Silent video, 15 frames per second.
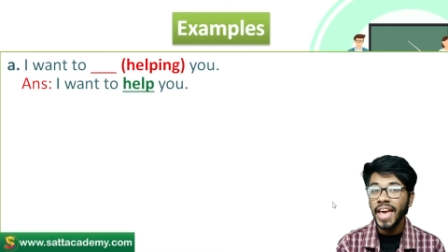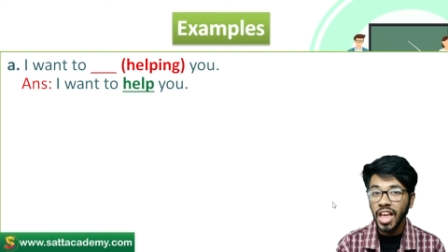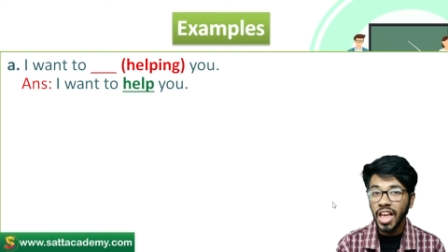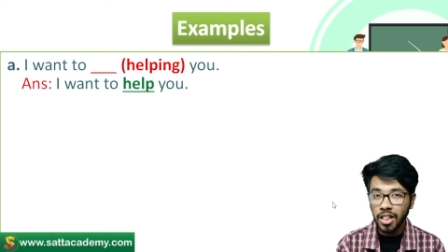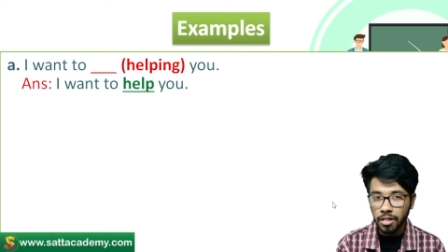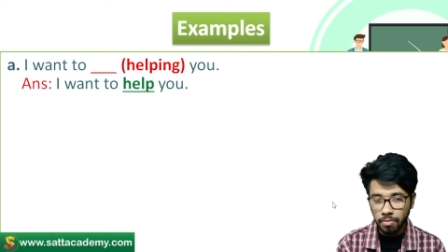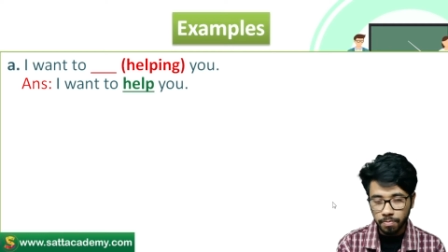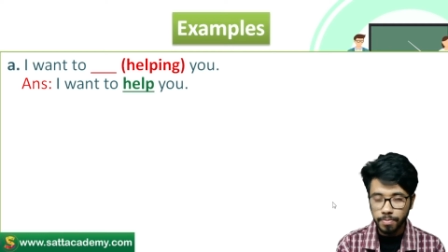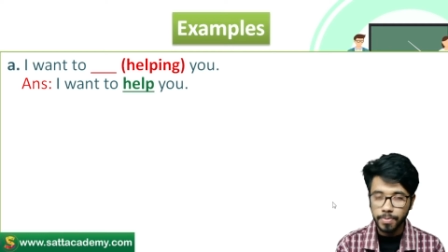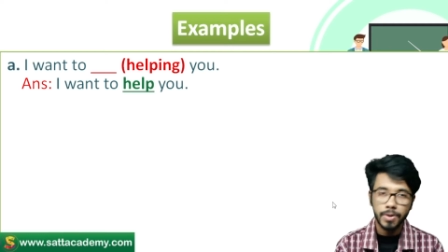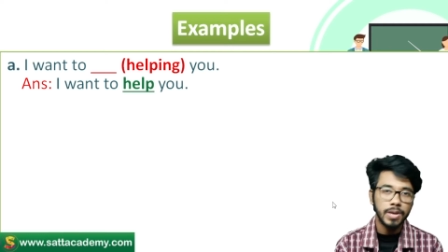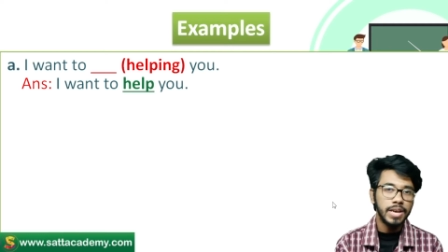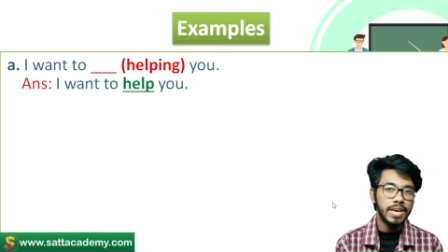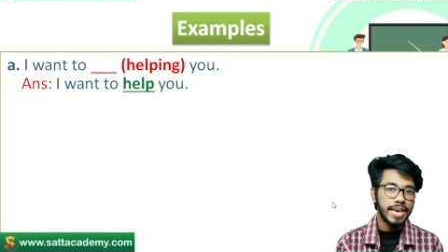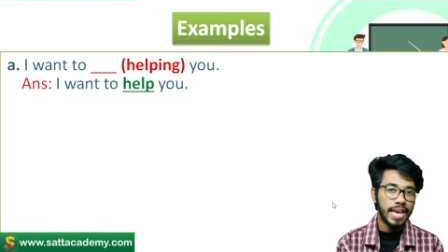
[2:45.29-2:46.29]
হেল্প
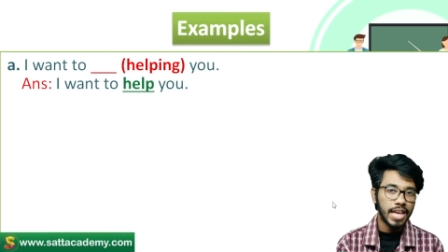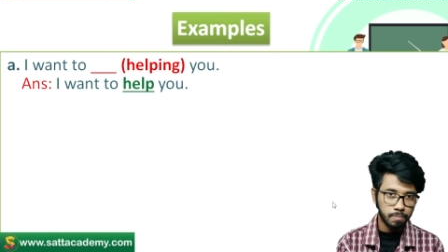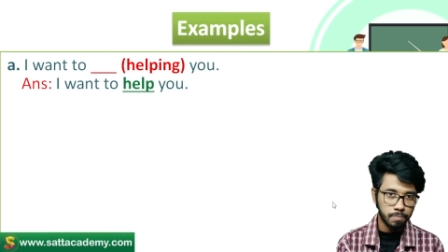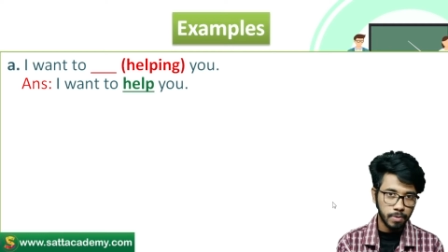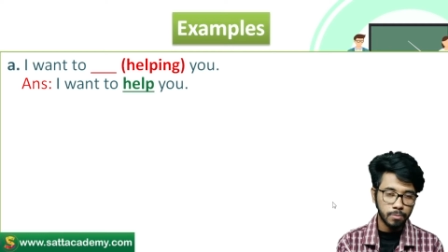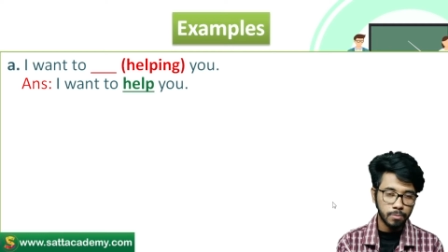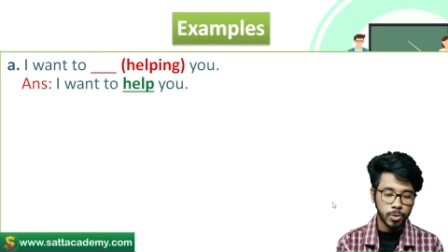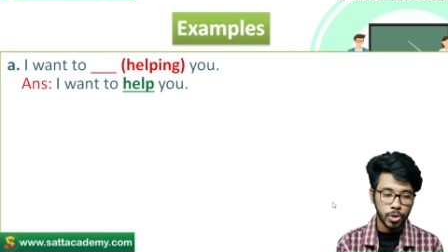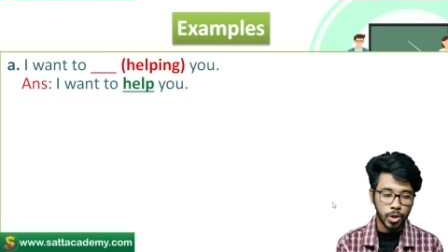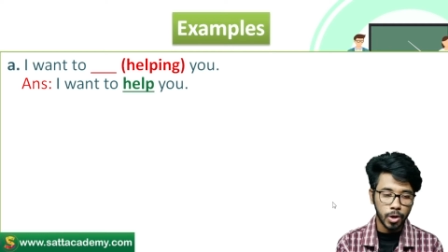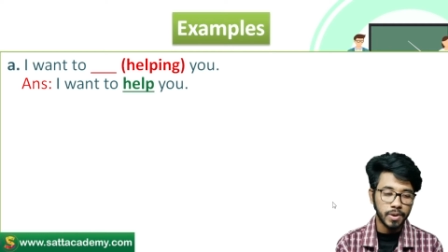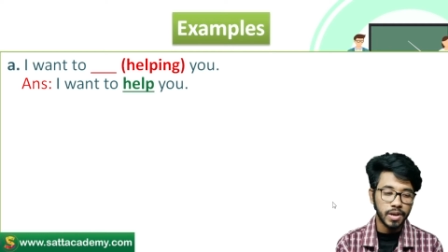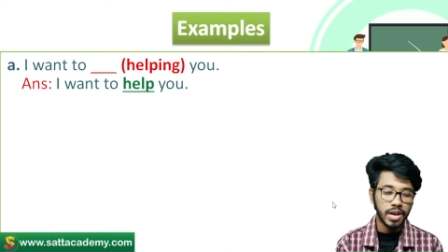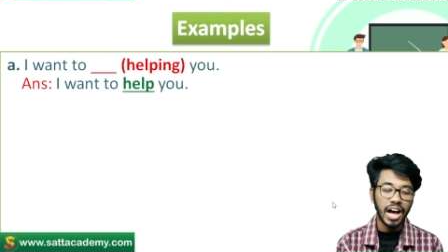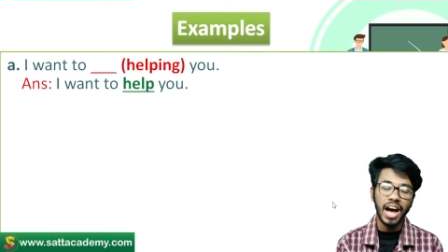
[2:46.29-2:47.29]
হেল্প ব্যবহৃত
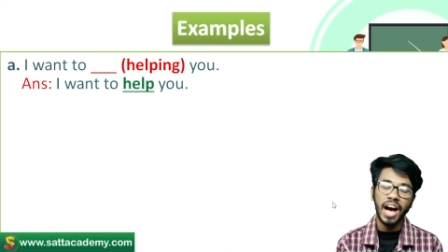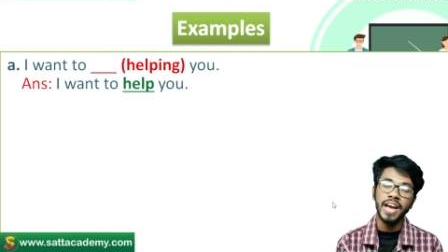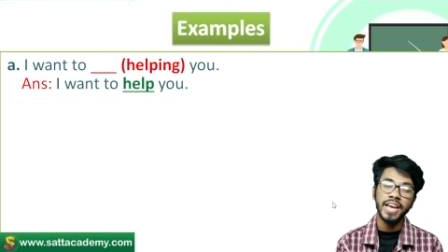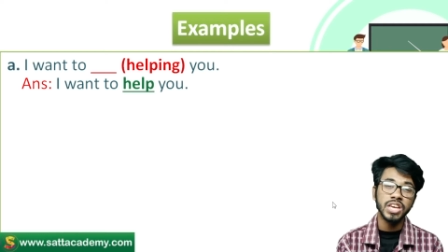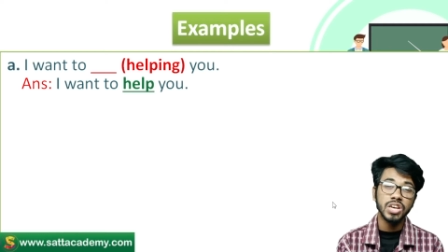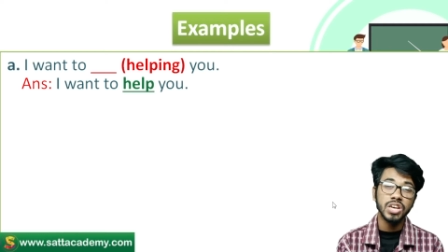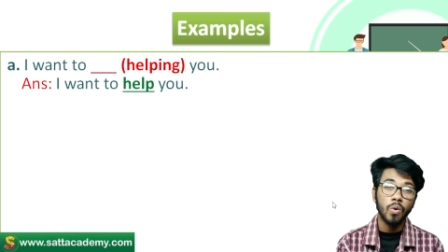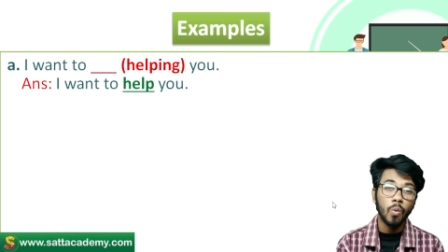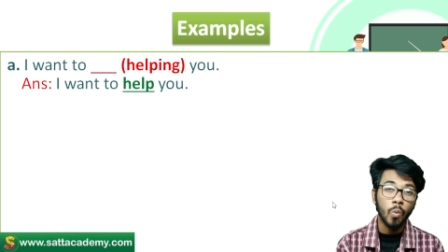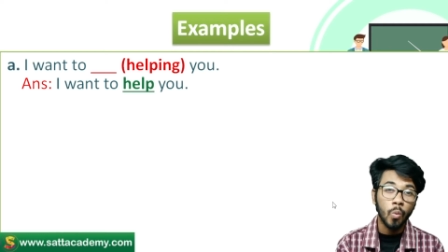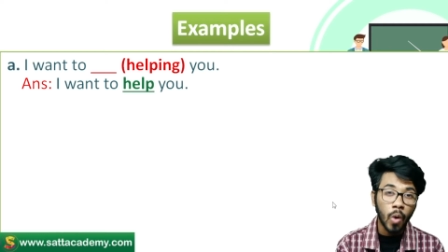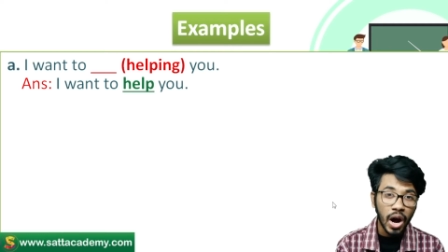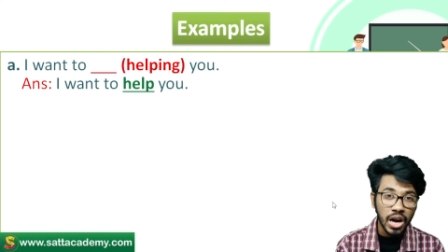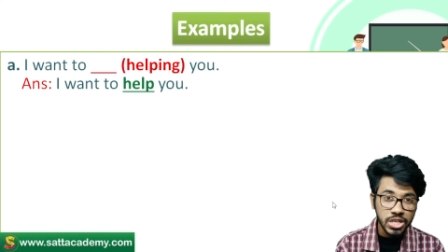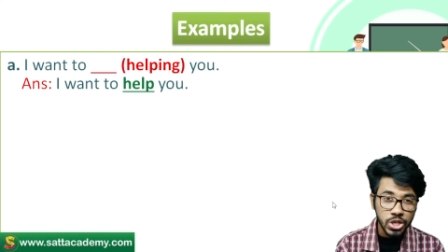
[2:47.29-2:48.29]
হবে আই
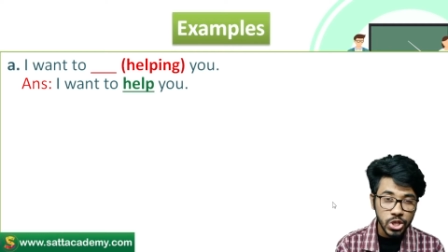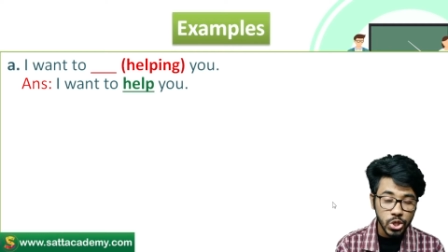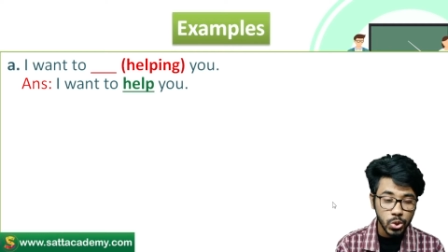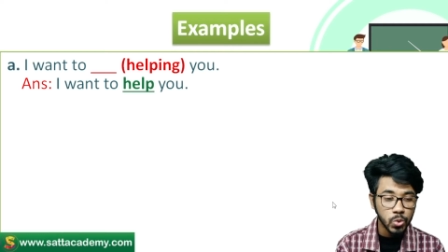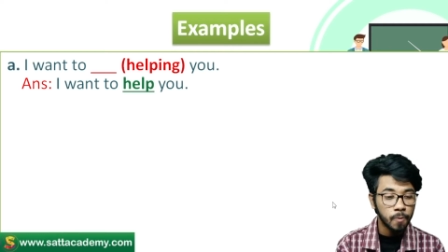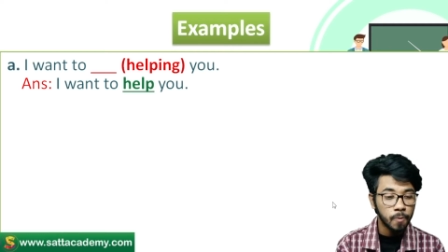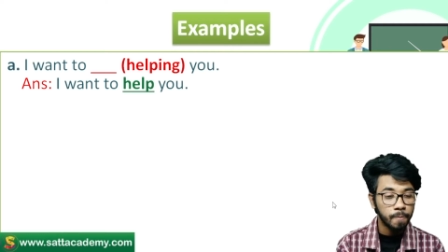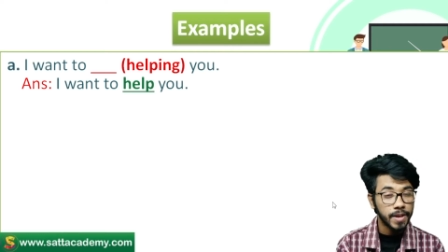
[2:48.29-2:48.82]
ওয়ান্ট টু